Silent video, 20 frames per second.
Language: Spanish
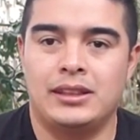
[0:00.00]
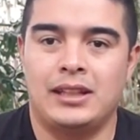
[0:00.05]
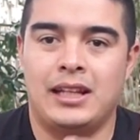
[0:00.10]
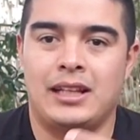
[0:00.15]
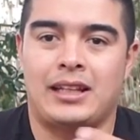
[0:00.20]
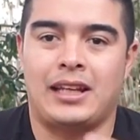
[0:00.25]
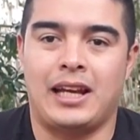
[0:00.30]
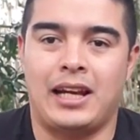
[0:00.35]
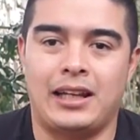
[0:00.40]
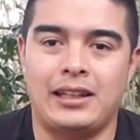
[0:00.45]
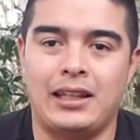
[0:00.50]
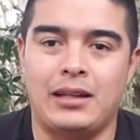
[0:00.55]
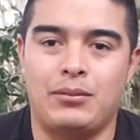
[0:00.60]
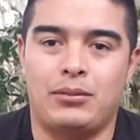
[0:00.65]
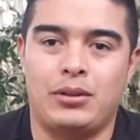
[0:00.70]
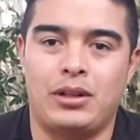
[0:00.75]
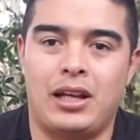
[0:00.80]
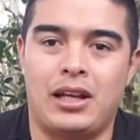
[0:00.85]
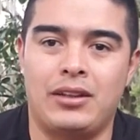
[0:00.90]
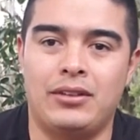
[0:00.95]
el que gana el
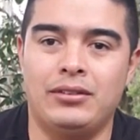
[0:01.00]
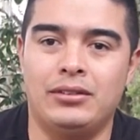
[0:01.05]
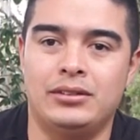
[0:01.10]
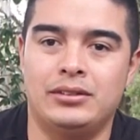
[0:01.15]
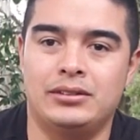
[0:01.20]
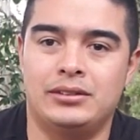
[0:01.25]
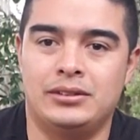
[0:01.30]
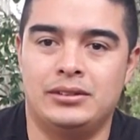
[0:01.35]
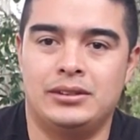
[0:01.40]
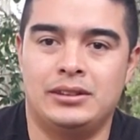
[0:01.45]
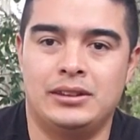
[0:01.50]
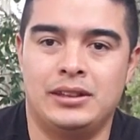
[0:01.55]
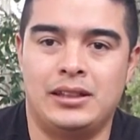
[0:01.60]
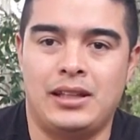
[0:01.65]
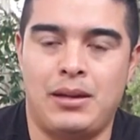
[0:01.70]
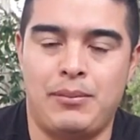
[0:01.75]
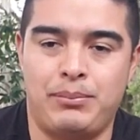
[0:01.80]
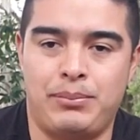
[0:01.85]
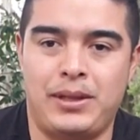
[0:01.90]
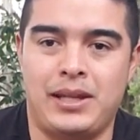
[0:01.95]
volado
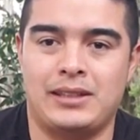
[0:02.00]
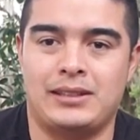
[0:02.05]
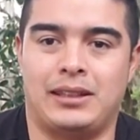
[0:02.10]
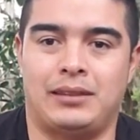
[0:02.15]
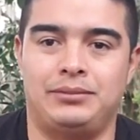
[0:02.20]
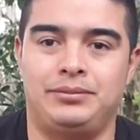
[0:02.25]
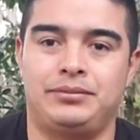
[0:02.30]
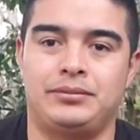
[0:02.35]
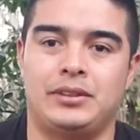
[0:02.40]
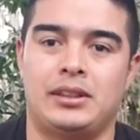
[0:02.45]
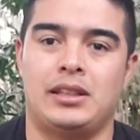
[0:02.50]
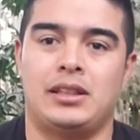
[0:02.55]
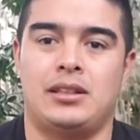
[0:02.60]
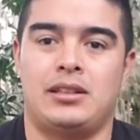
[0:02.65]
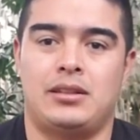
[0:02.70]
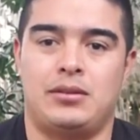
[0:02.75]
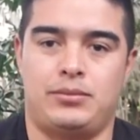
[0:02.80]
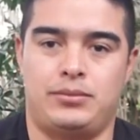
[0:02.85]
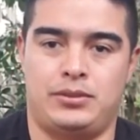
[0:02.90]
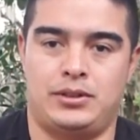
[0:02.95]
empieza.
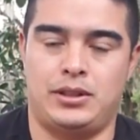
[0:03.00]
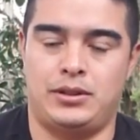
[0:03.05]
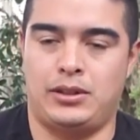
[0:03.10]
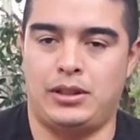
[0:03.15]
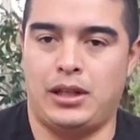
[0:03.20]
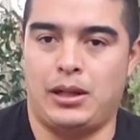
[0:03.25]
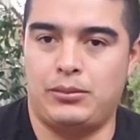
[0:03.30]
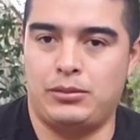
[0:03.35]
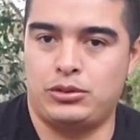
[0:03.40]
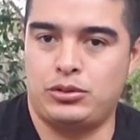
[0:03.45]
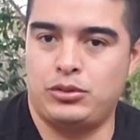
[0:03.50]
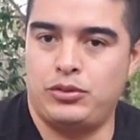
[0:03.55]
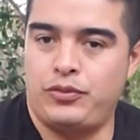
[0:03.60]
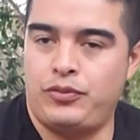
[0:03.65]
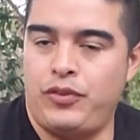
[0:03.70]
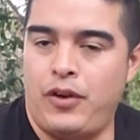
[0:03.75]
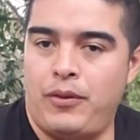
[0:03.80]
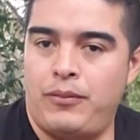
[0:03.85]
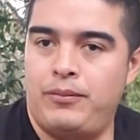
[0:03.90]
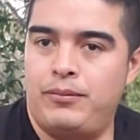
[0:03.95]
Si digamos tú,
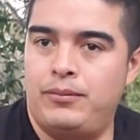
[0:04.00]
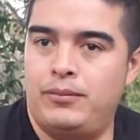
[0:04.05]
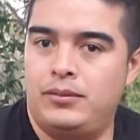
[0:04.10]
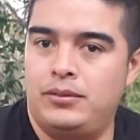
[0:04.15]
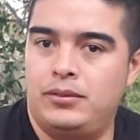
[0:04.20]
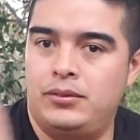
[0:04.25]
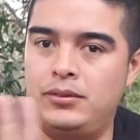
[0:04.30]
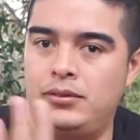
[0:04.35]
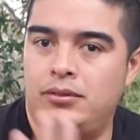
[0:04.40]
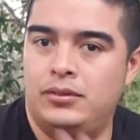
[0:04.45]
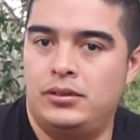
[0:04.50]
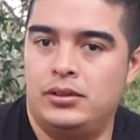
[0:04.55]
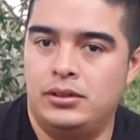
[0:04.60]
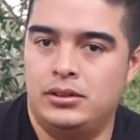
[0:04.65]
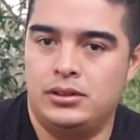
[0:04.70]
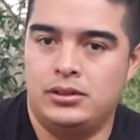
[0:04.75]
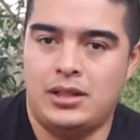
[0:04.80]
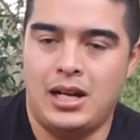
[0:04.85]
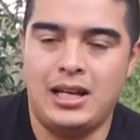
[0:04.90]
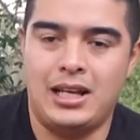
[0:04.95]
¡fum!
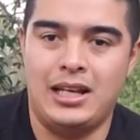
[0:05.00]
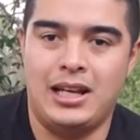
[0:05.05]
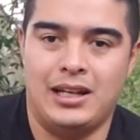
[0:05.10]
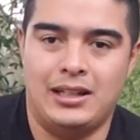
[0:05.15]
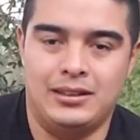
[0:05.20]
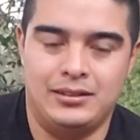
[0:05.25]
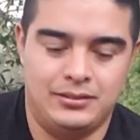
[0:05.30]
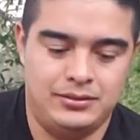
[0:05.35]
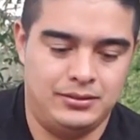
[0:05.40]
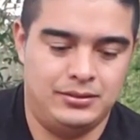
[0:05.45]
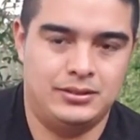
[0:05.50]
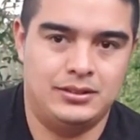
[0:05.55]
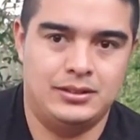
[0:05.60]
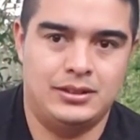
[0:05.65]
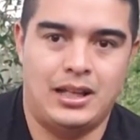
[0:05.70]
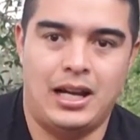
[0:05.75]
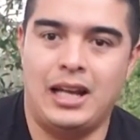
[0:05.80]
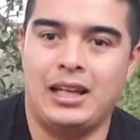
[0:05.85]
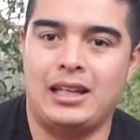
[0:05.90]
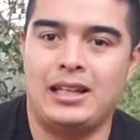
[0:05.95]
águila,
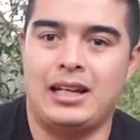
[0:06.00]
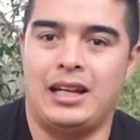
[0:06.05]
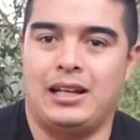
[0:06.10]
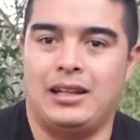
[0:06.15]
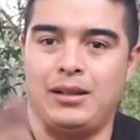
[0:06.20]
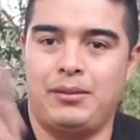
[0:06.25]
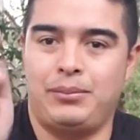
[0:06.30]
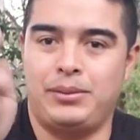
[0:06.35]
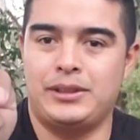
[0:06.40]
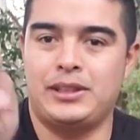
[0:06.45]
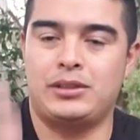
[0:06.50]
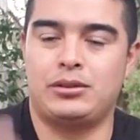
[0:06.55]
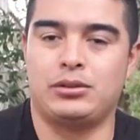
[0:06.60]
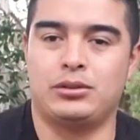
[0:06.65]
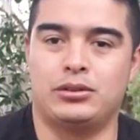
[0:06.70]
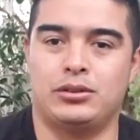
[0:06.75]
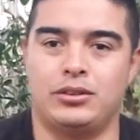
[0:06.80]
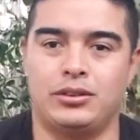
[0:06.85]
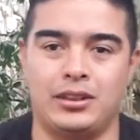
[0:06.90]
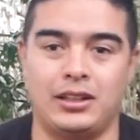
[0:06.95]
águila, empiezas
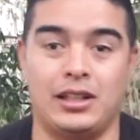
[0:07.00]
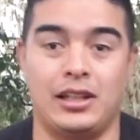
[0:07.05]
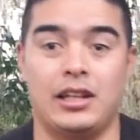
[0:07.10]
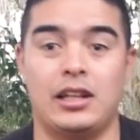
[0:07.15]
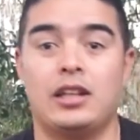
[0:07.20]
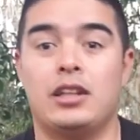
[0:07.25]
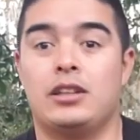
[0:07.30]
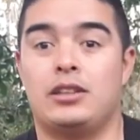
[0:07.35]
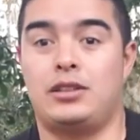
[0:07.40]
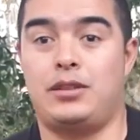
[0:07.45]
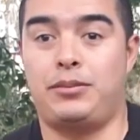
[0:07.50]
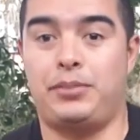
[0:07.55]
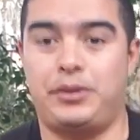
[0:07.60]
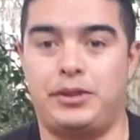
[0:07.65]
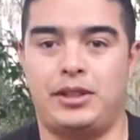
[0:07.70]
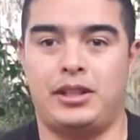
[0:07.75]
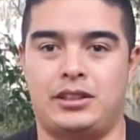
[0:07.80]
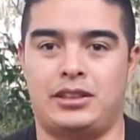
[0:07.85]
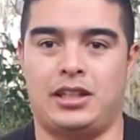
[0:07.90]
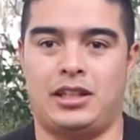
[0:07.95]
tú, órale,
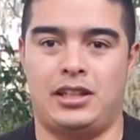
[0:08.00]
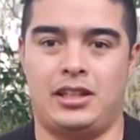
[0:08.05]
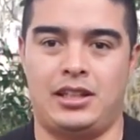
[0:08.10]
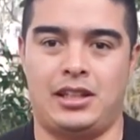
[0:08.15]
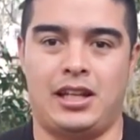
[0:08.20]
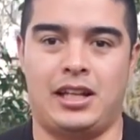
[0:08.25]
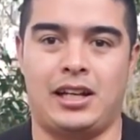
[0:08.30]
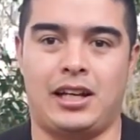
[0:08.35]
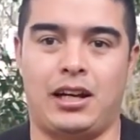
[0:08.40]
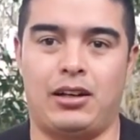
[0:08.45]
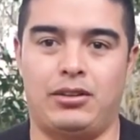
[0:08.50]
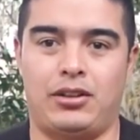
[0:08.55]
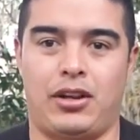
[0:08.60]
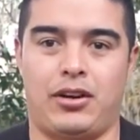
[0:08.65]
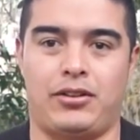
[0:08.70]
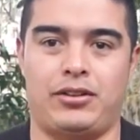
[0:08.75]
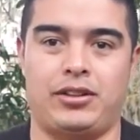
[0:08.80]
empiezas así, hincado de